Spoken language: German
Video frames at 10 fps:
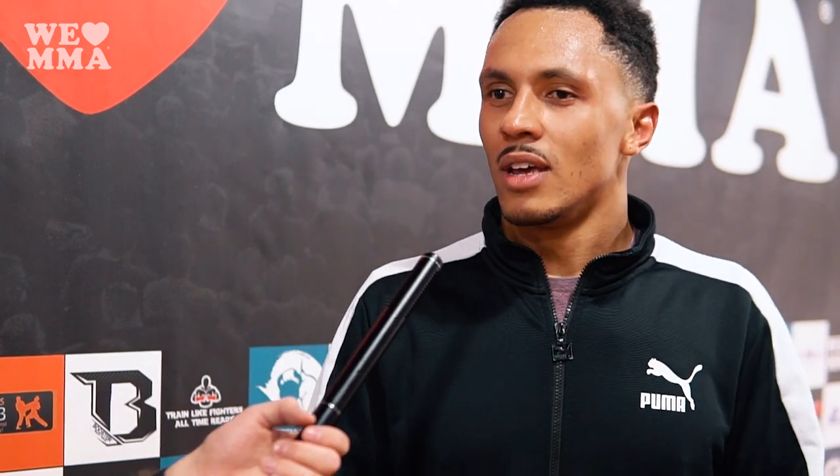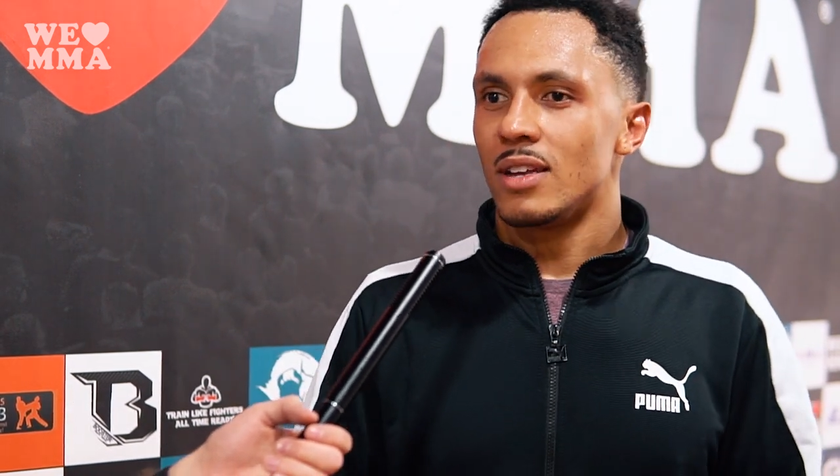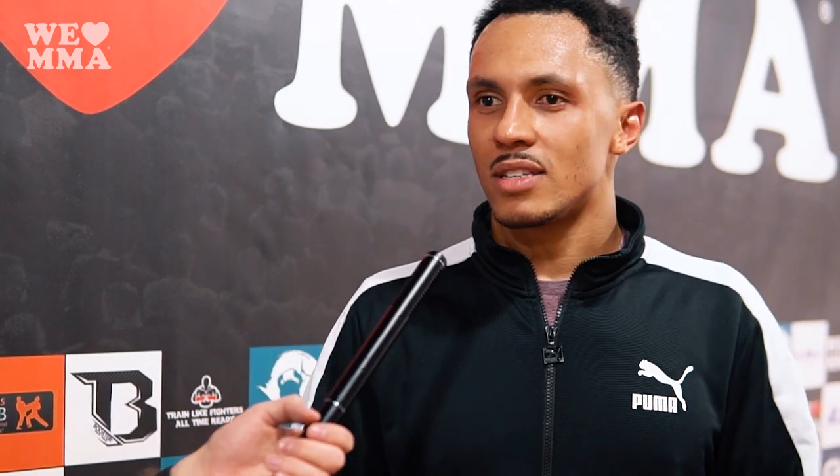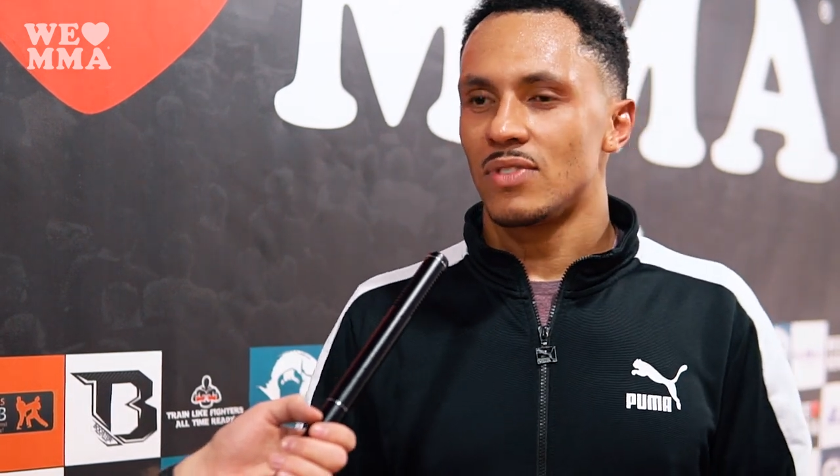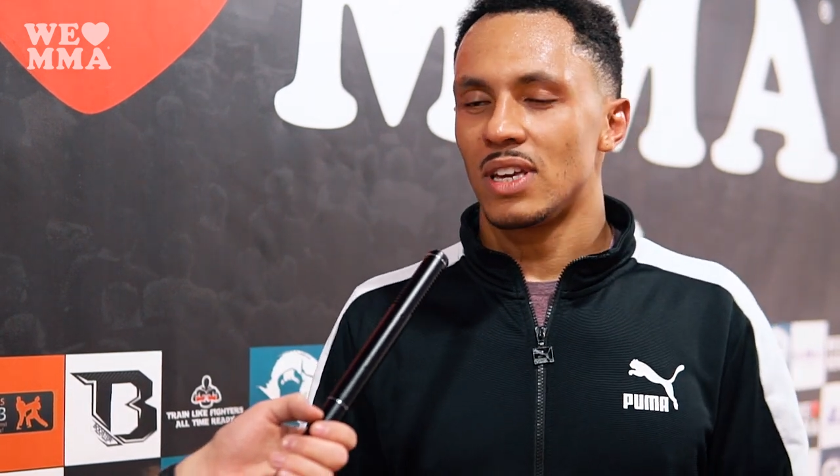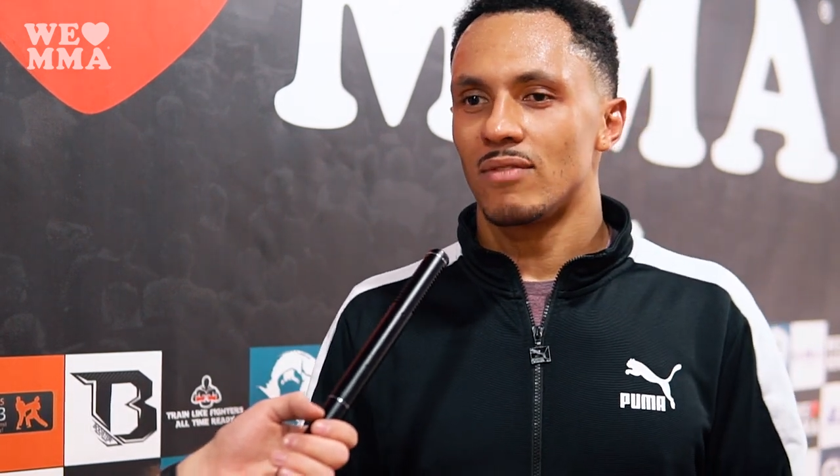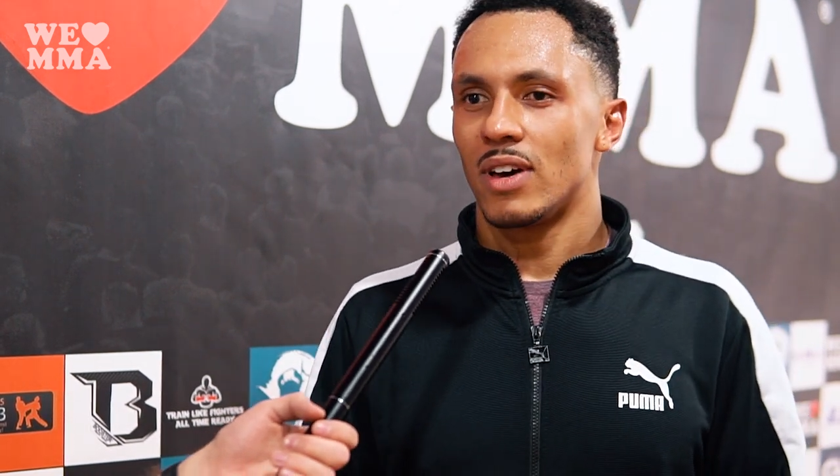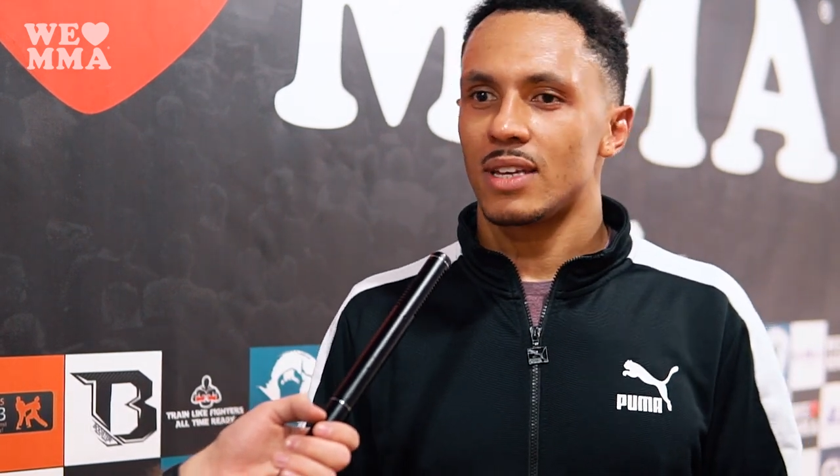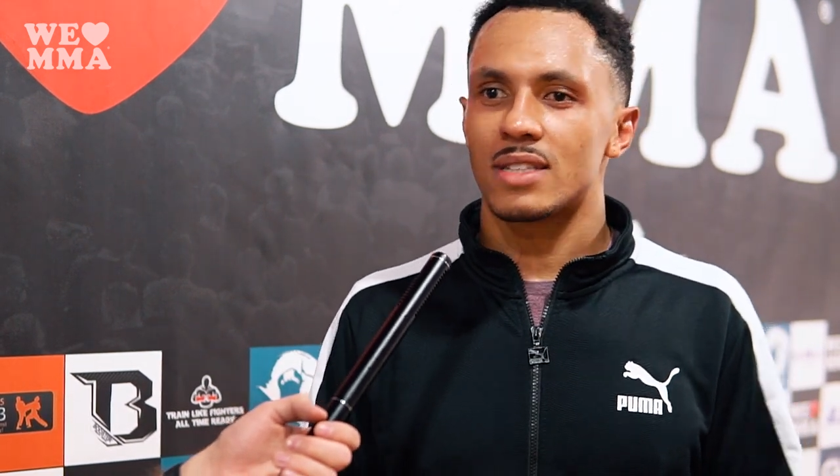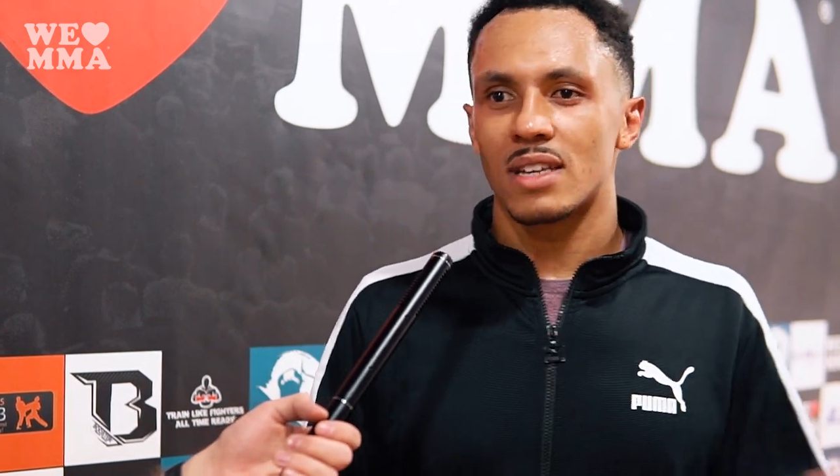Deswegen
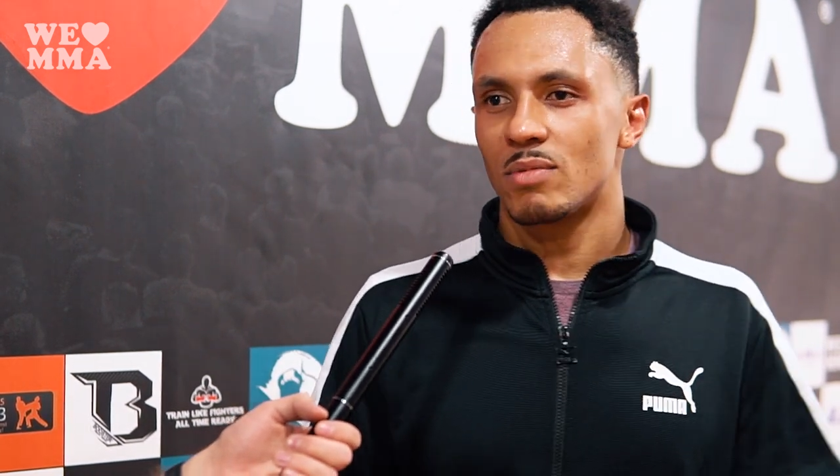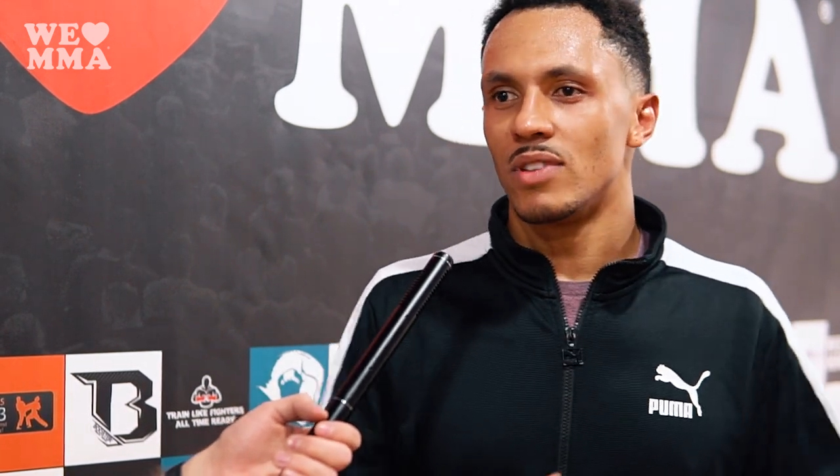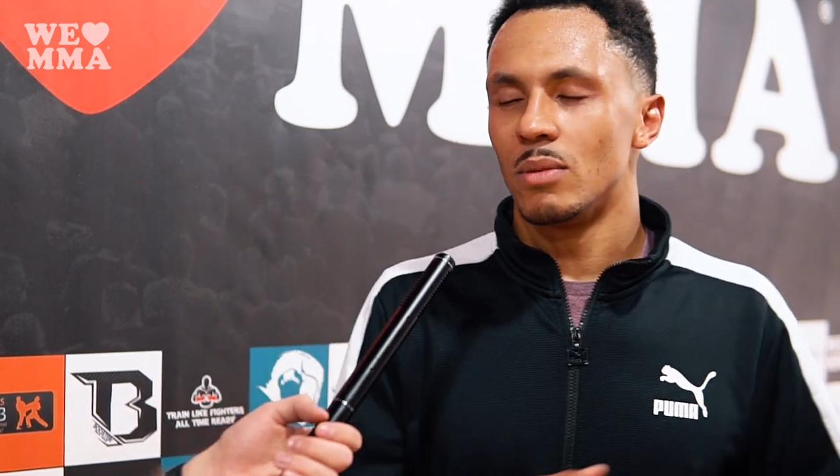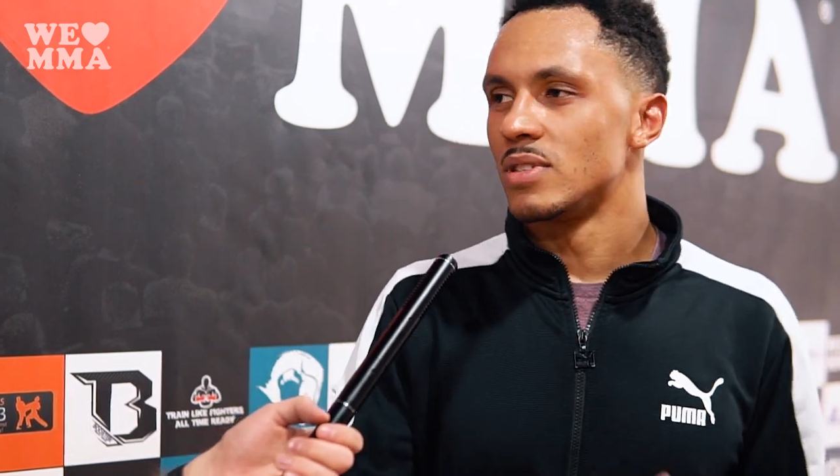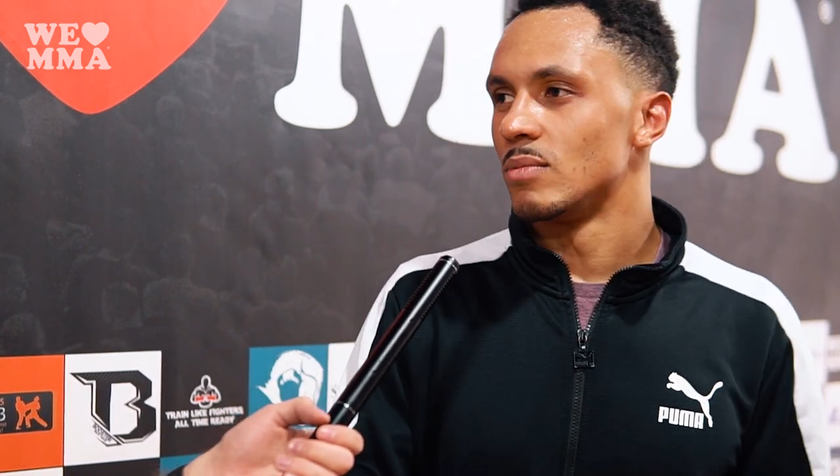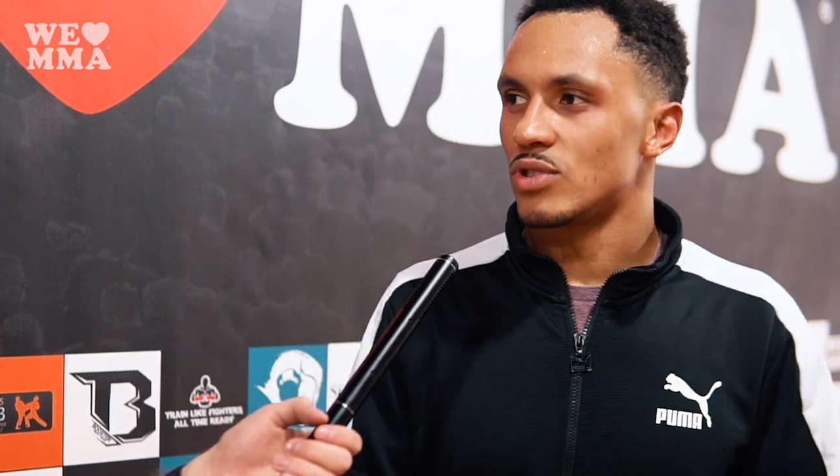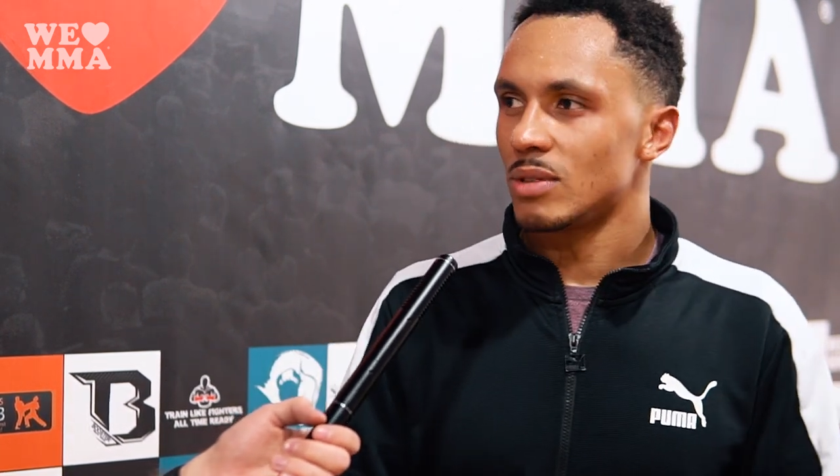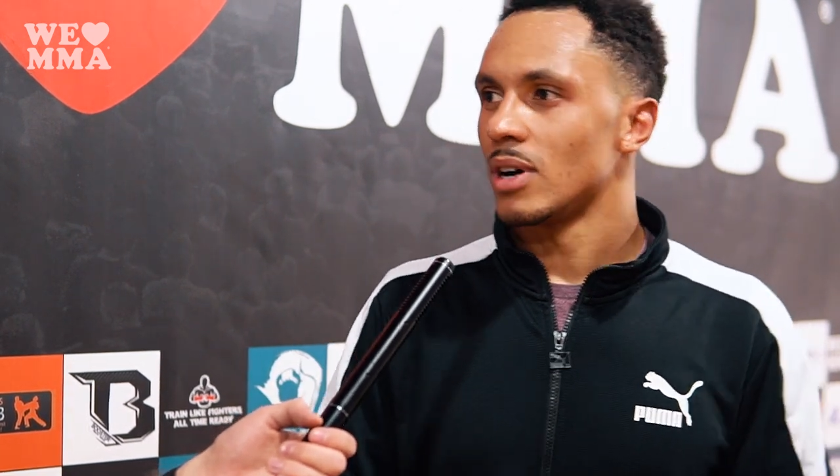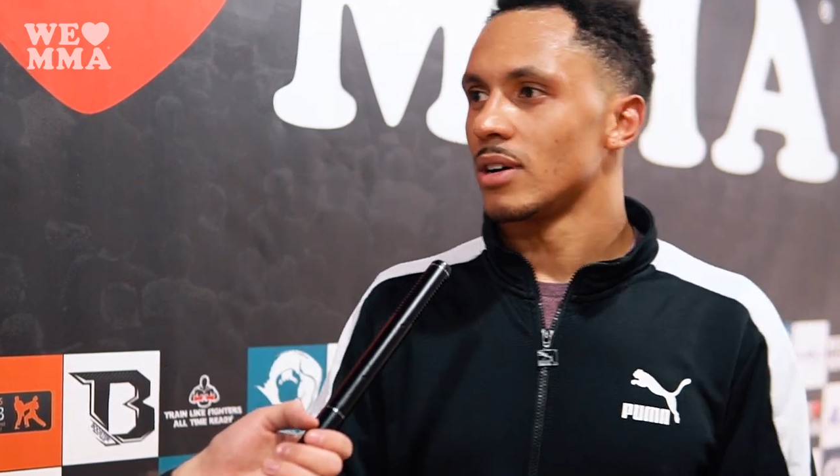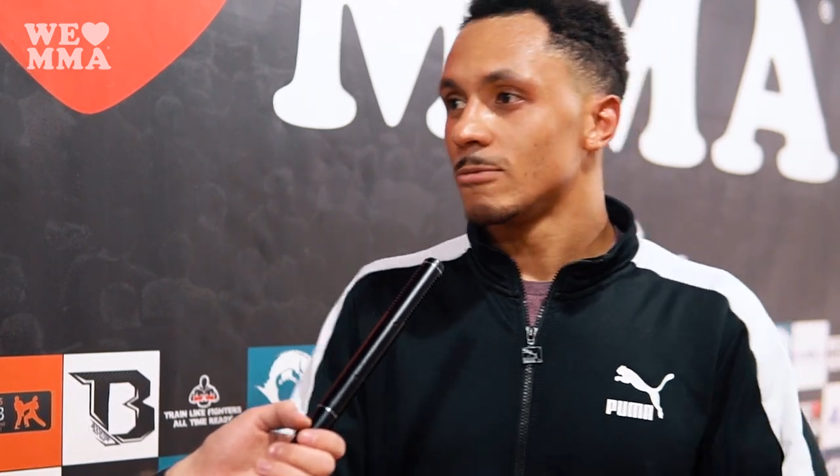werde ich jetzt erstmal wieder ein bisschen Musik
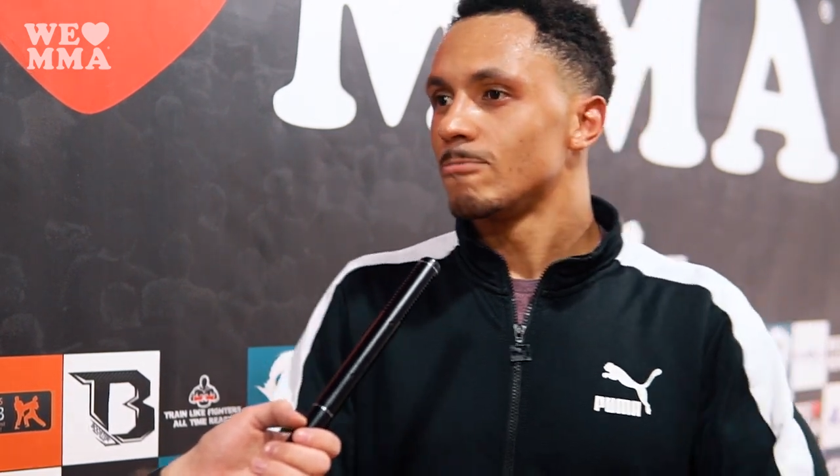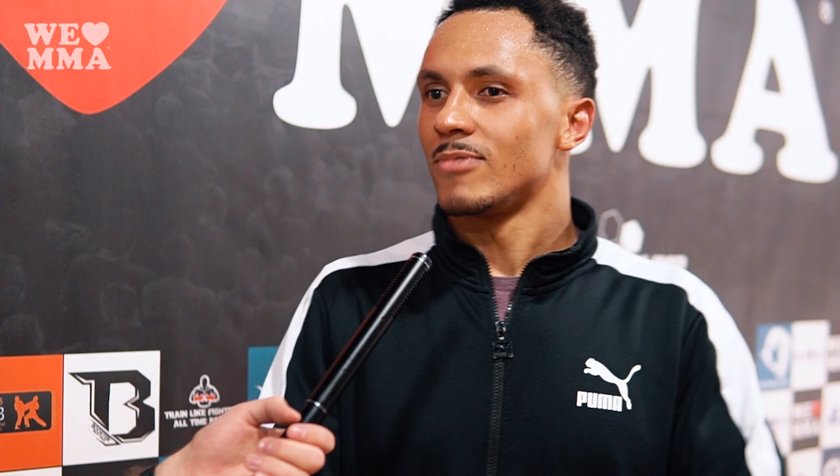machen,